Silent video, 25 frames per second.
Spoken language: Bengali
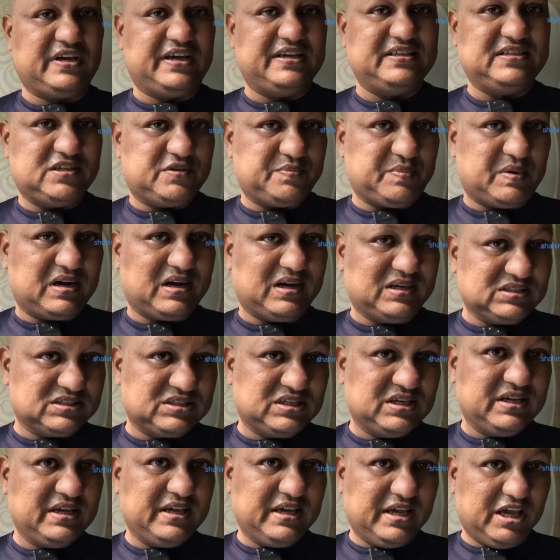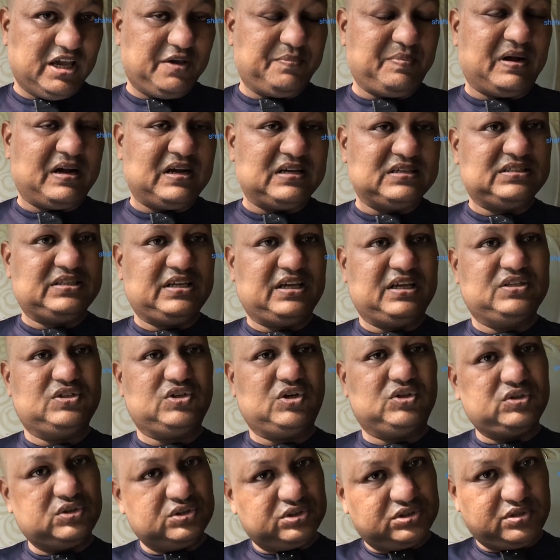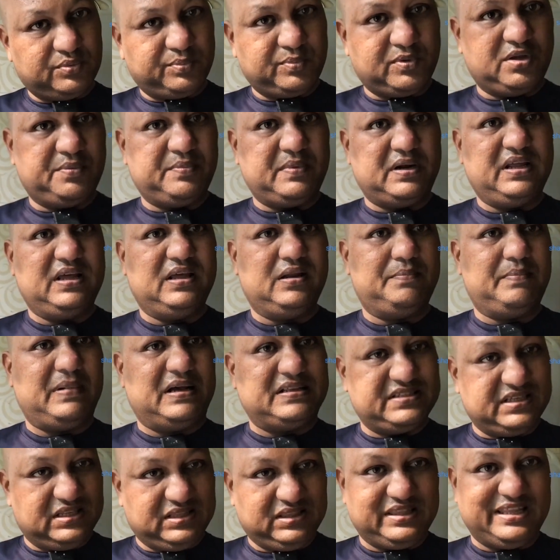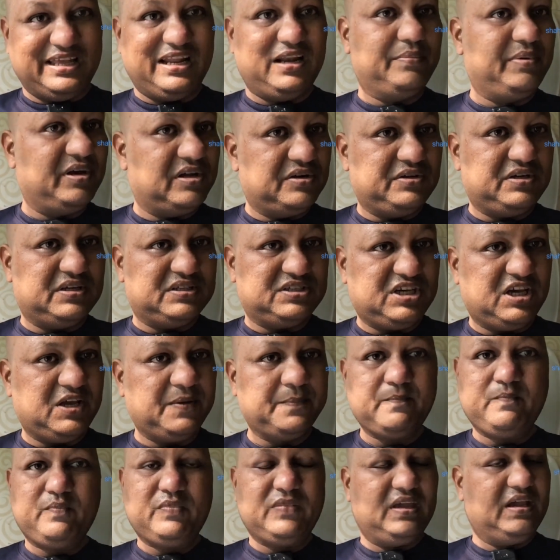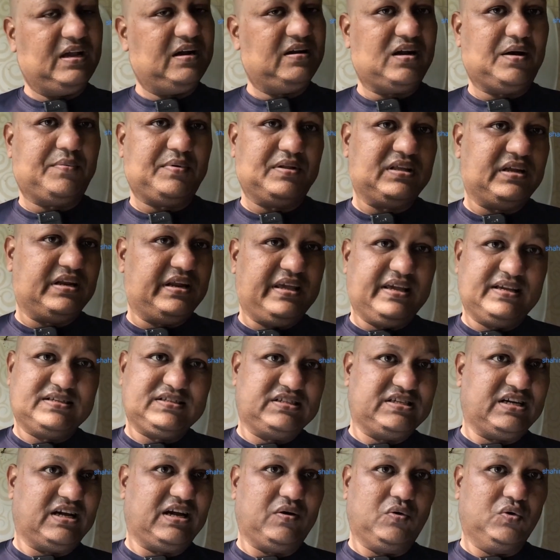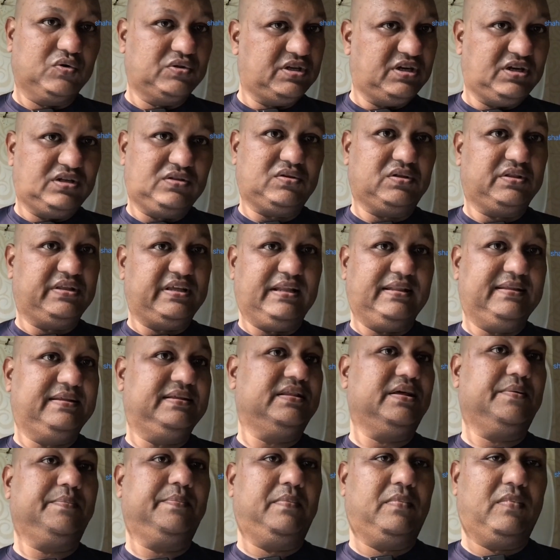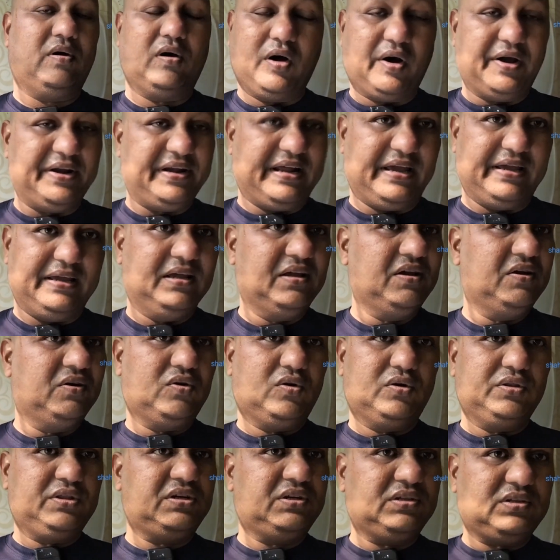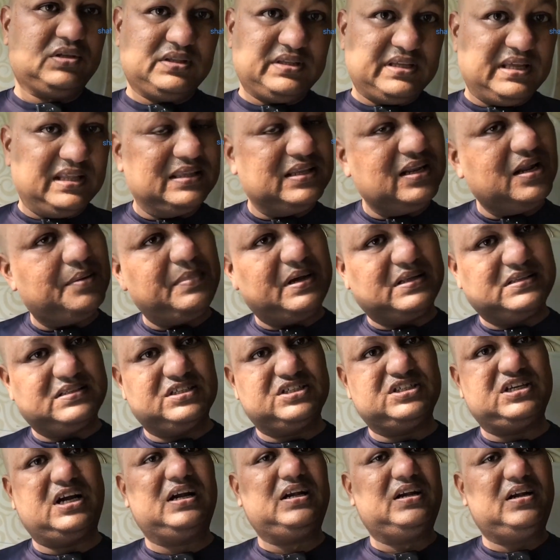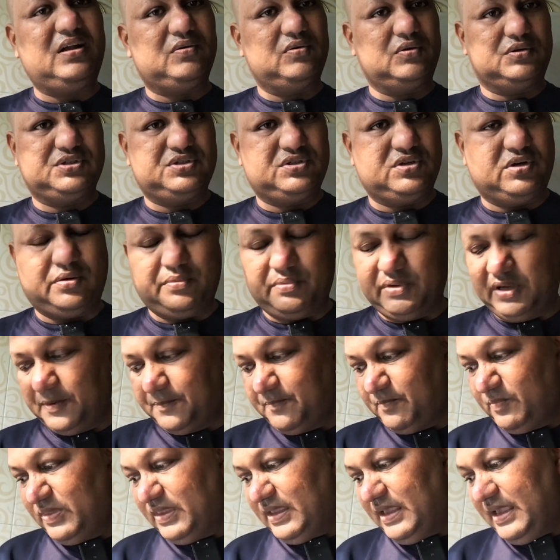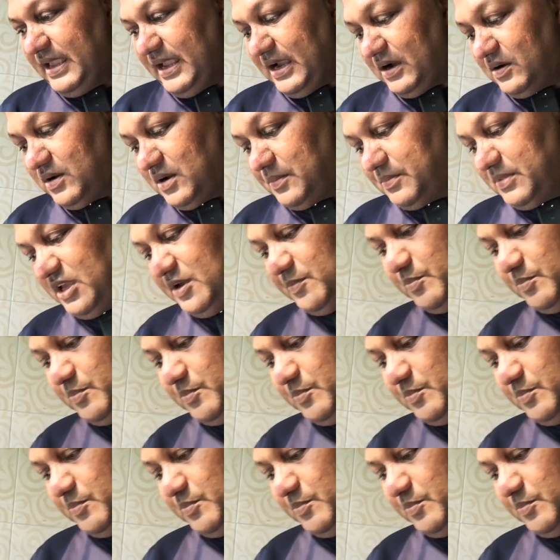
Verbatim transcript: সাইজের পাঙাশ এই পাঙাশ থেকে যথেষ্ট পরিমাণে মাছের তেল বের হয়েছে এখানে আমাদের এক্সট্রা অতিরিক্ত তেল দিতে হয় নাই অতিরিক্ত তেল দিলে মাছের স্বাদটাও নষ্ট হবে এখন আমরা